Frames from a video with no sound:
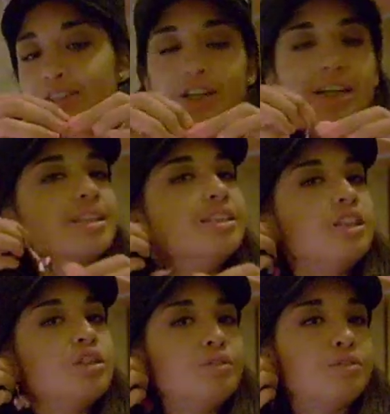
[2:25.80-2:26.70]
Cioè,
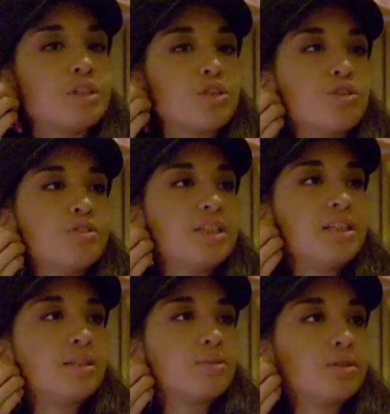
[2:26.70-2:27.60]
io vi faccio
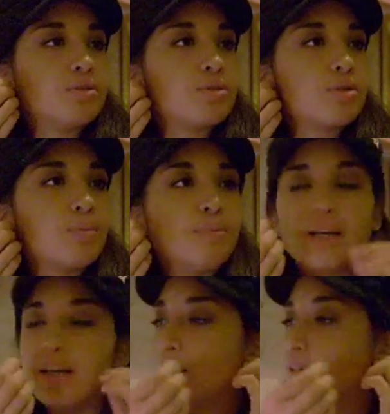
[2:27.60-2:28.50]
vedere quanto so
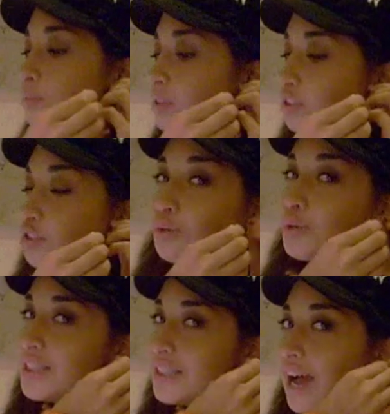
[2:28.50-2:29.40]
bene... Ah, perché ho
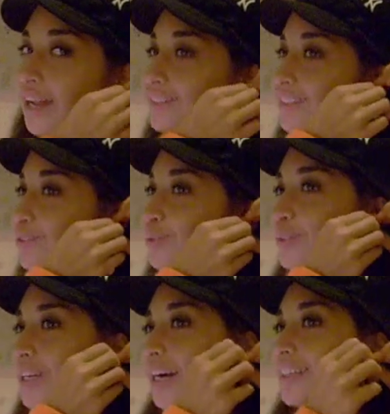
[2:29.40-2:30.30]
quest'altri,
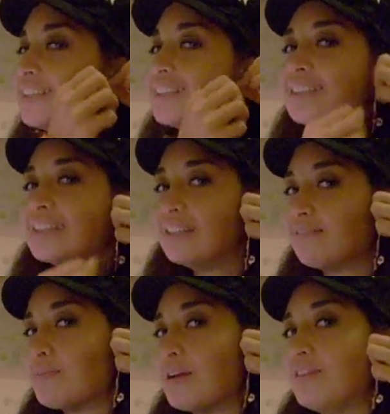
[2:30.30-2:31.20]
scusate.
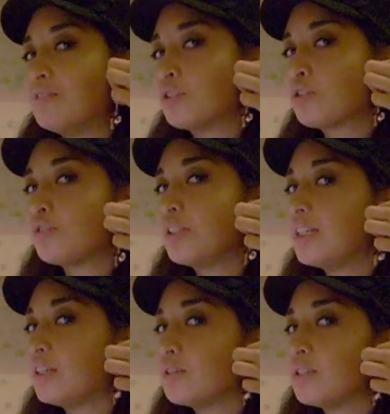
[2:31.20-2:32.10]
Vabbè, ve lo faccio
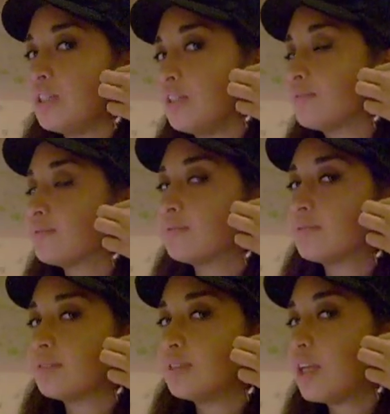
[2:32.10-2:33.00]
vedere così.
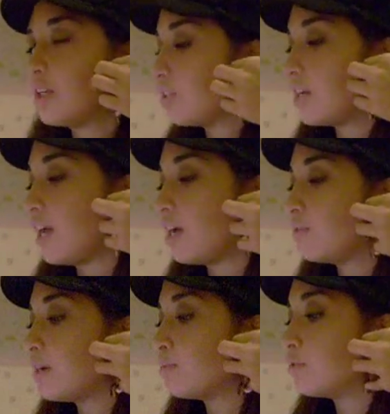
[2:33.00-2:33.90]
Cioè, è
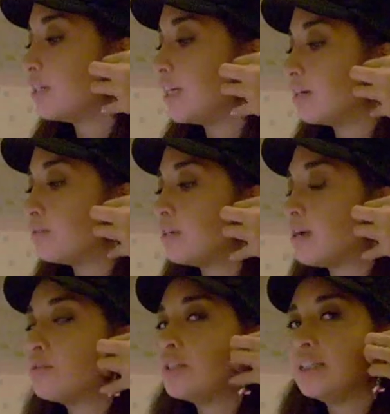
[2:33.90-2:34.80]
un amore, un
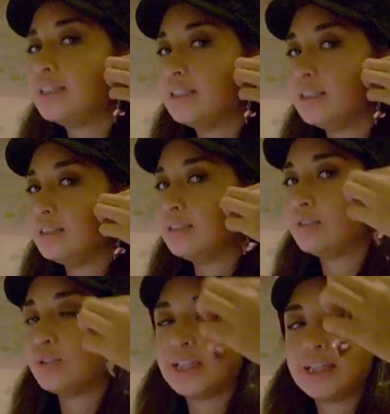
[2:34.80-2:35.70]
amore di,
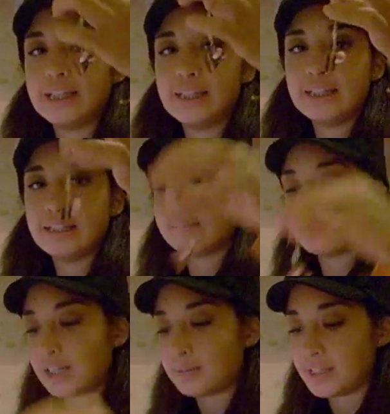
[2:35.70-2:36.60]
di orecchini,
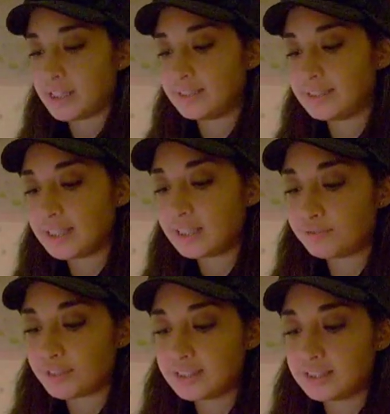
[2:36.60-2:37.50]
veramente.
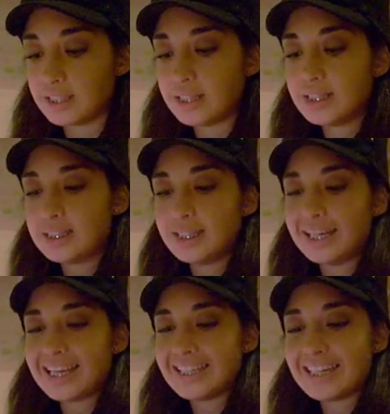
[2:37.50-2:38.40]
Infatti,
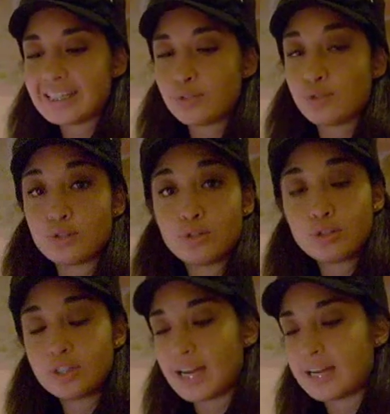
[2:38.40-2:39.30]
la ringrazio
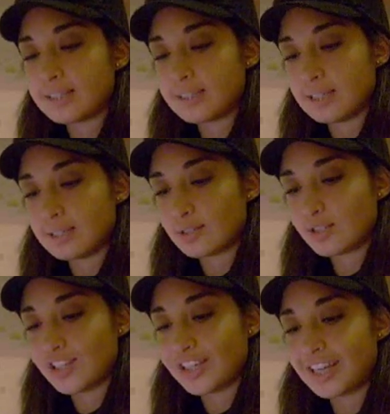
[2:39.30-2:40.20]
ancora, anzi,
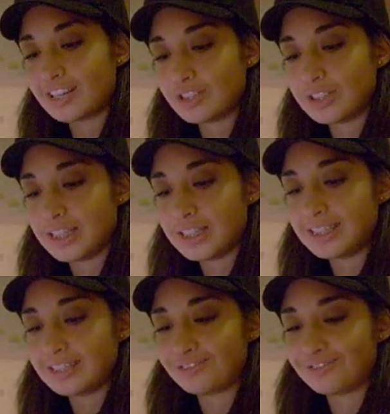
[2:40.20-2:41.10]
sto cercando
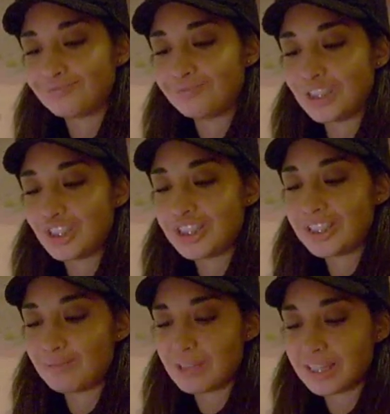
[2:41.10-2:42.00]
di
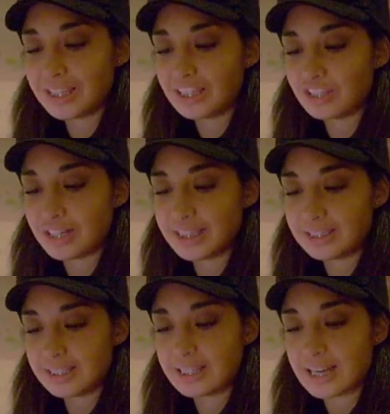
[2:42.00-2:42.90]
decidermi anch'io a
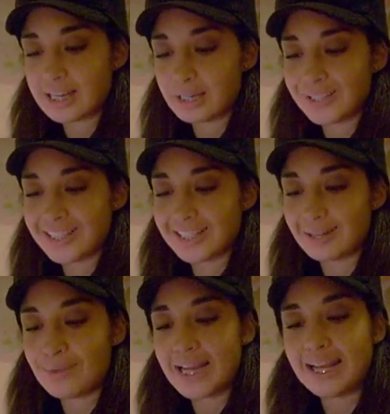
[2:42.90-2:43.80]
iniziare
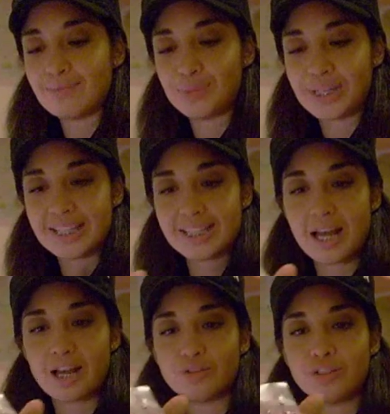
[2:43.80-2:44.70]
questa bella
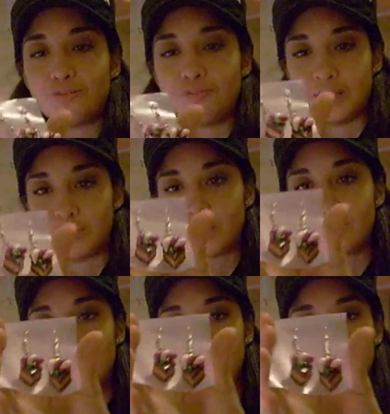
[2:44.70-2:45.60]
impresa con il Fimo.